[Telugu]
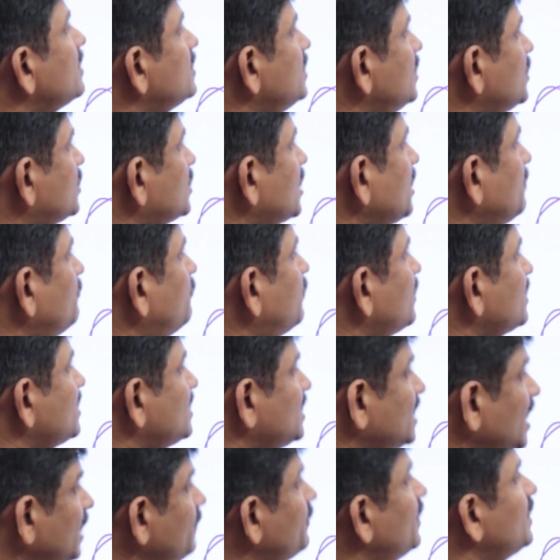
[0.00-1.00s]
సిస్టమ్ ఫర్
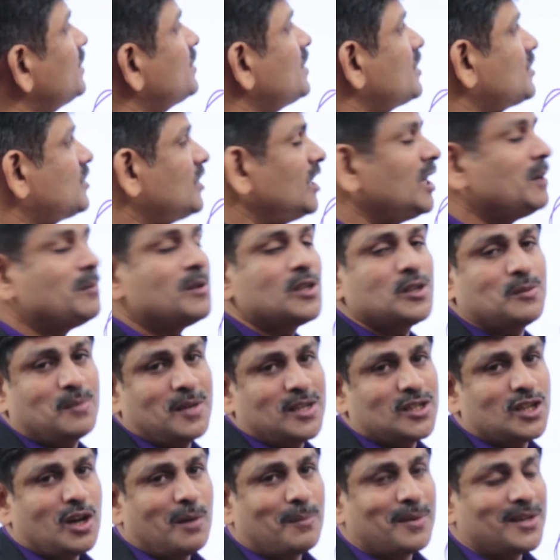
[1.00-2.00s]
సేఫ్ అండ్ సస్టైనబుల్
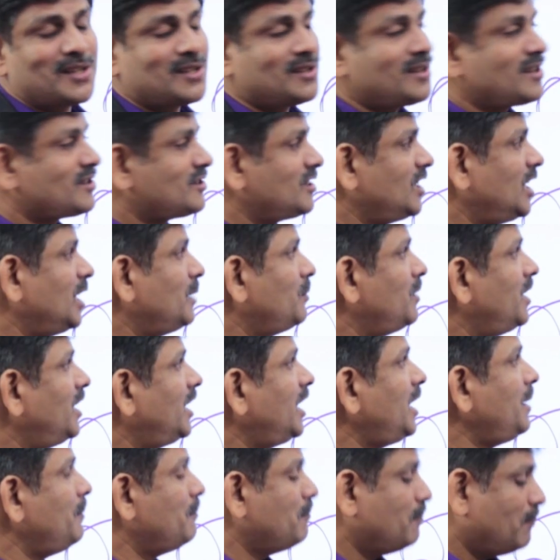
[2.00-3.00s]
స్పేస్ ఆపరేషన్ సస్టైనబుల్
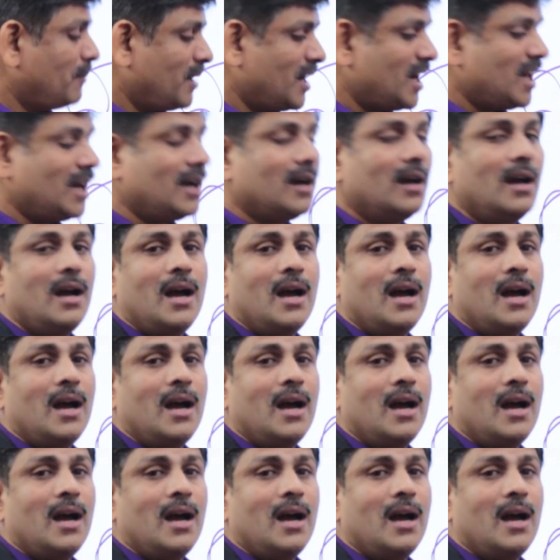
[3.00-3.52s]
అంటే మన